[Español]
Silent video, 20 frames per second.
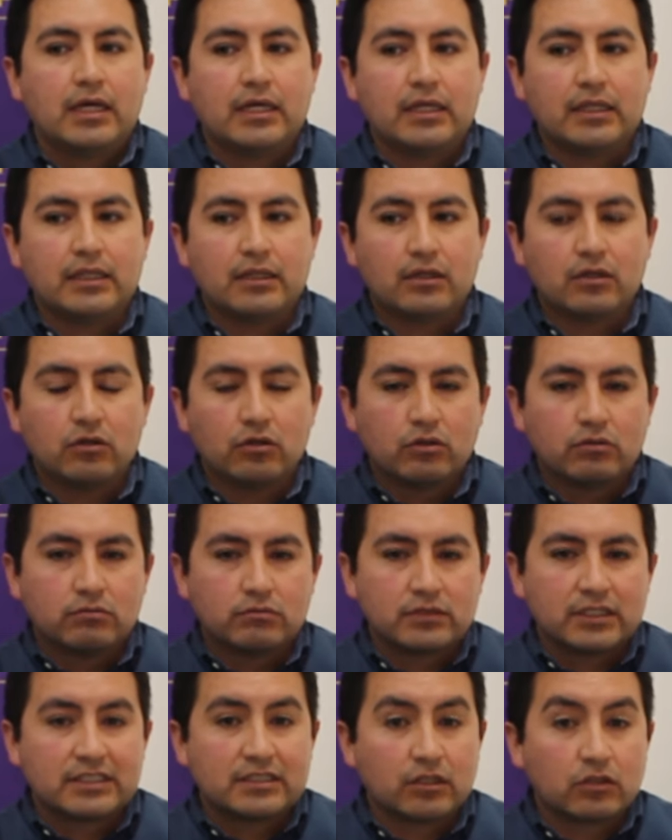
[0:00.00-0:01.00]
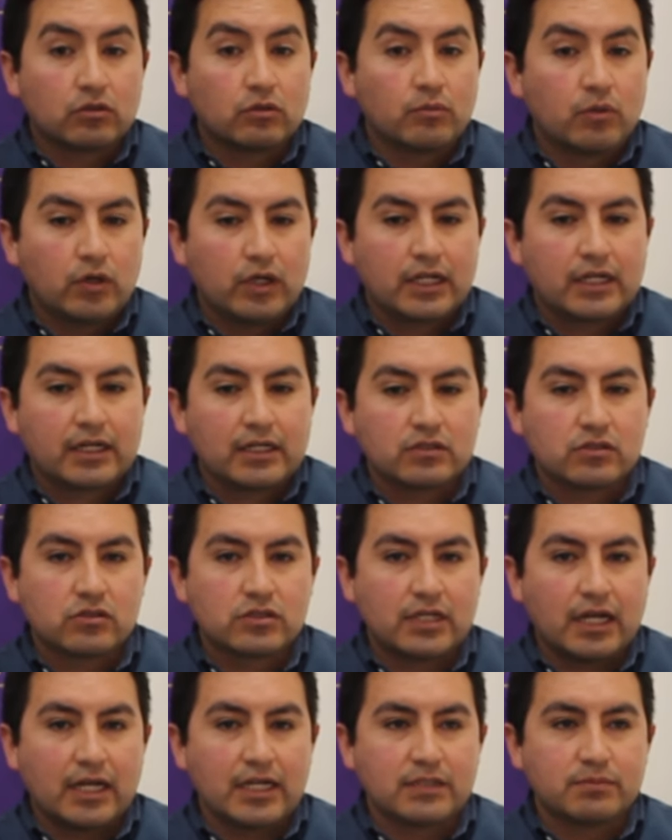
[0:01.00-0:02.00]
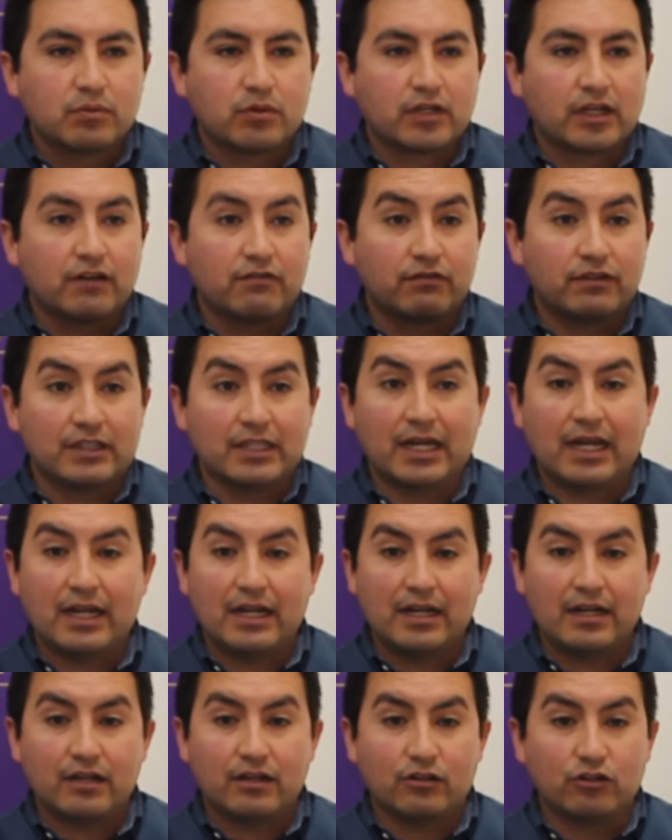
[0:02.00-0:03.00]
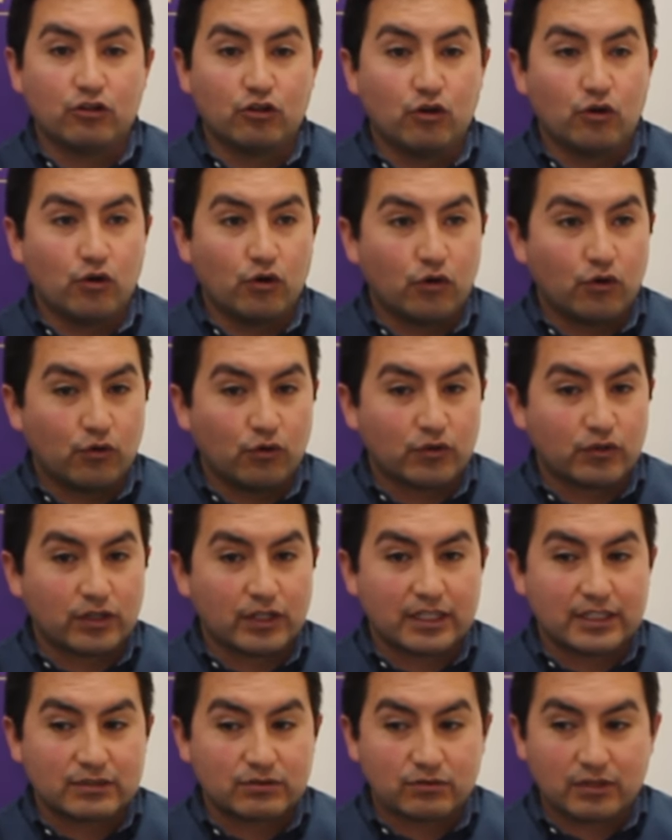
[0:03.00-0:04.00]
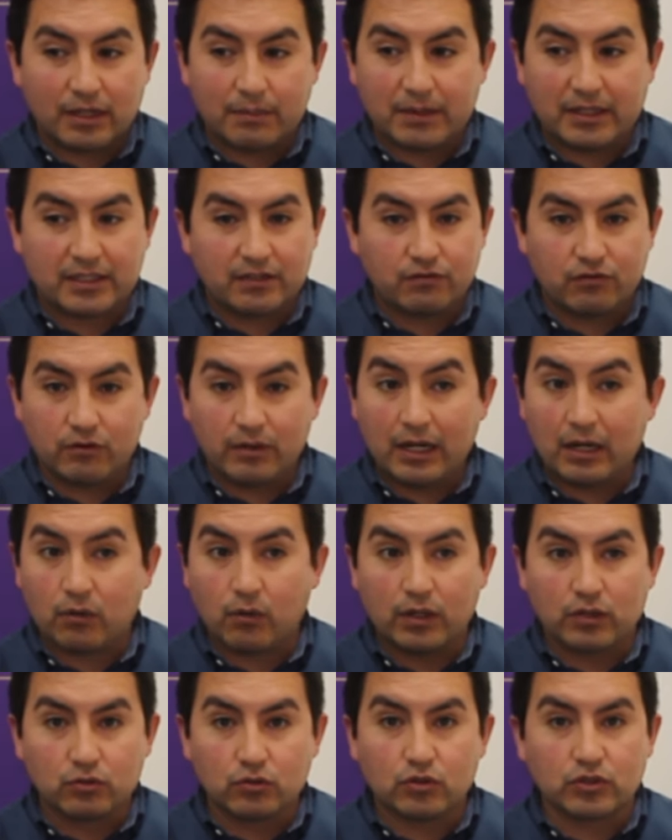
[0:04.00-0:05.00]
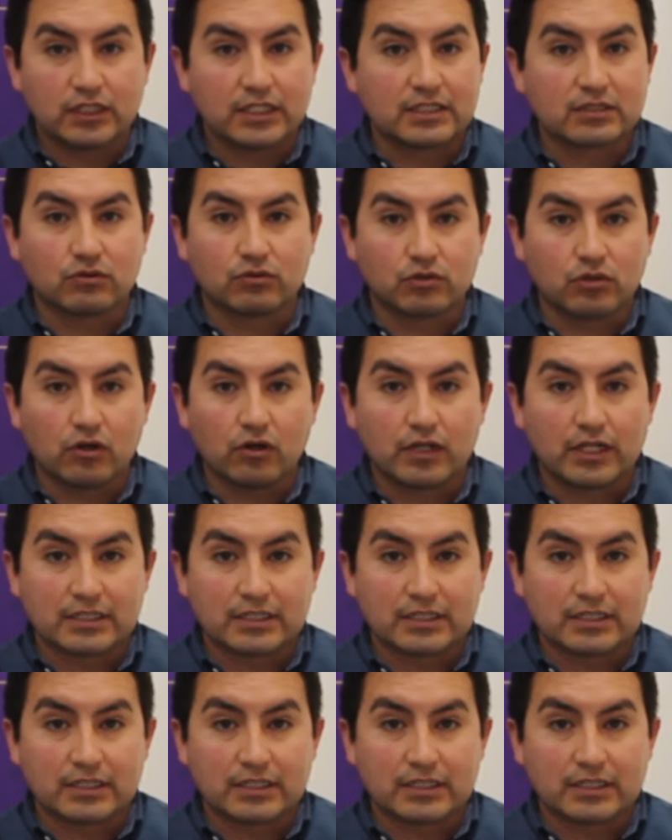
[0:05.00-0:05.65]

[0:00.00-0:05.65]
Y digo, de cierto modo, las redes sociales porque al final no es una plataforma en la cual tú no tienes control.